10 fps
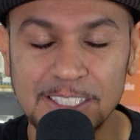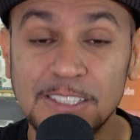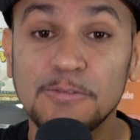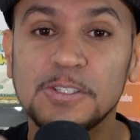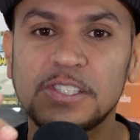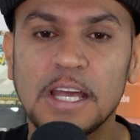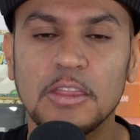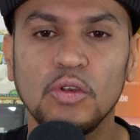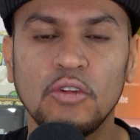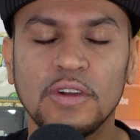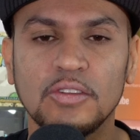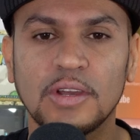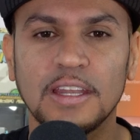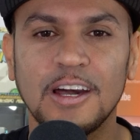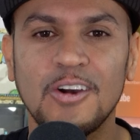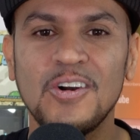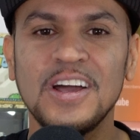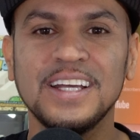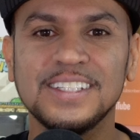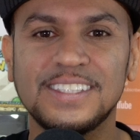E se você é novo aqui no canal,
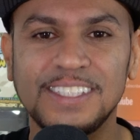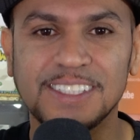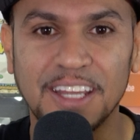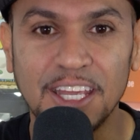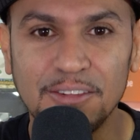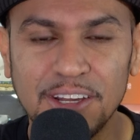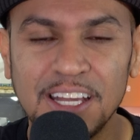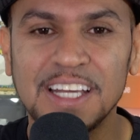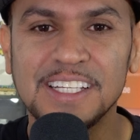se inscreva,